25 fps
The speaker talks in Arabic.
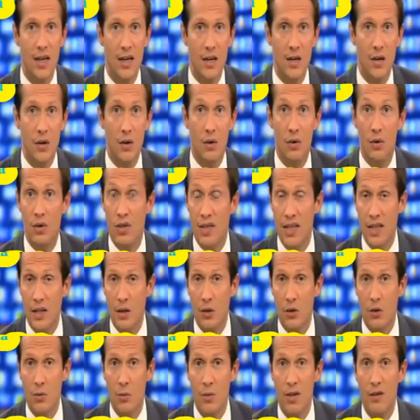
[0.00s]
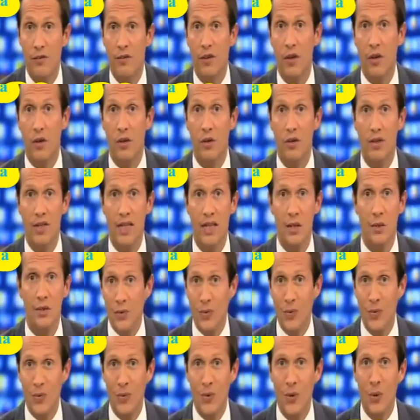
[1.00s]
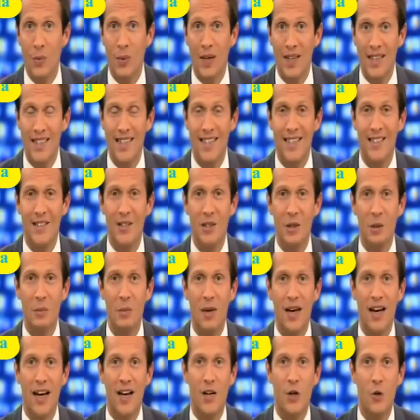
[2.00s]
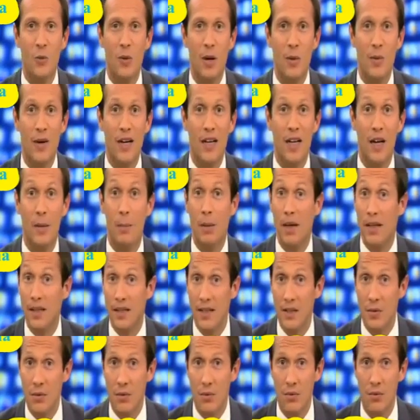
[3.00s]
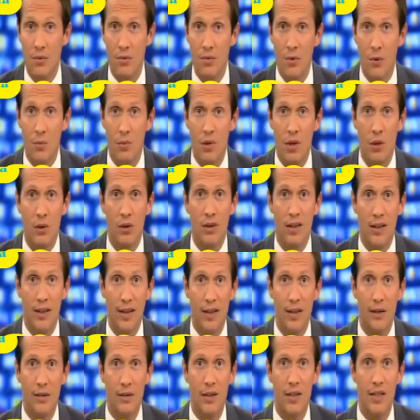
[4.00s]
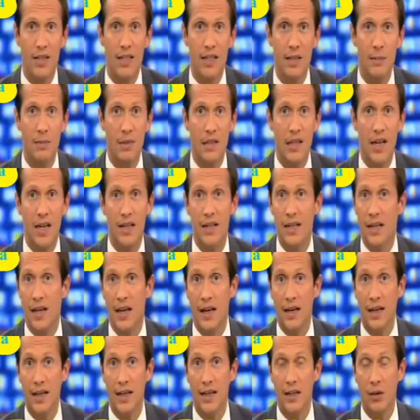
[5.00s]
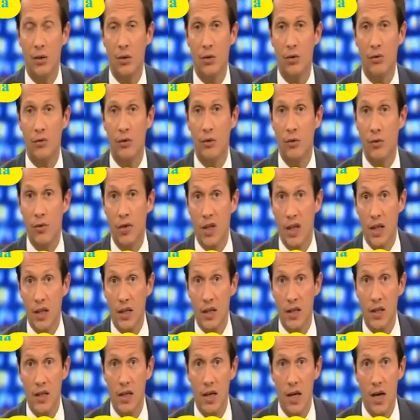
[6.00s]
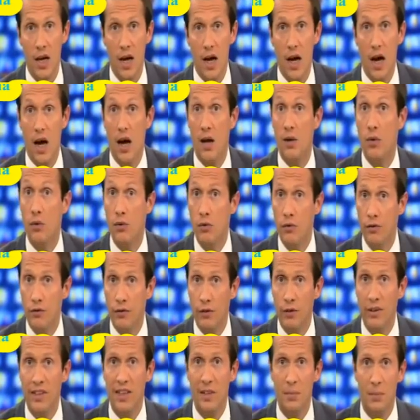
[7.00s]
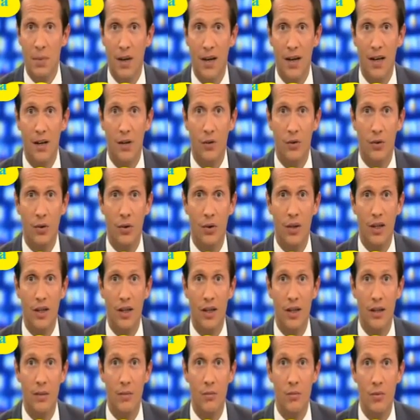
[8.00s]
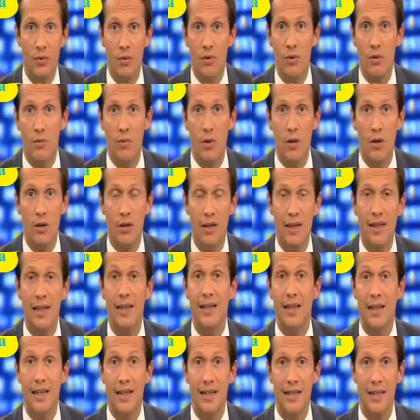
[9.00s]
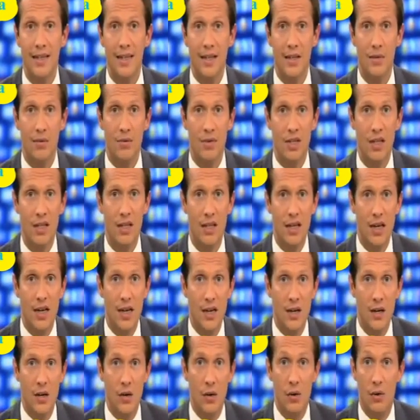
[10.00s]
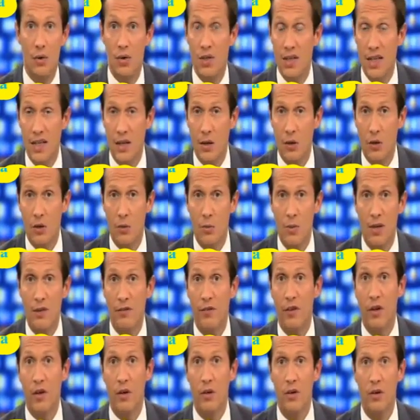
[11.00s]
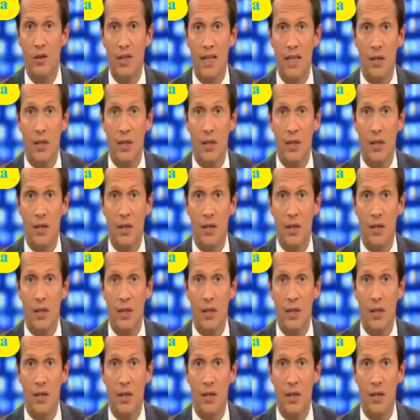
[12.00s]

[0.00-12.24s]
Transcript: أد من تنبط خدمن إلين تيوري وين سن نغدات نياوي كلو سقوان طنمو أبنيقني مخارن إخاترن سلاتي ميدنا قوالنس عدي وحماد نادي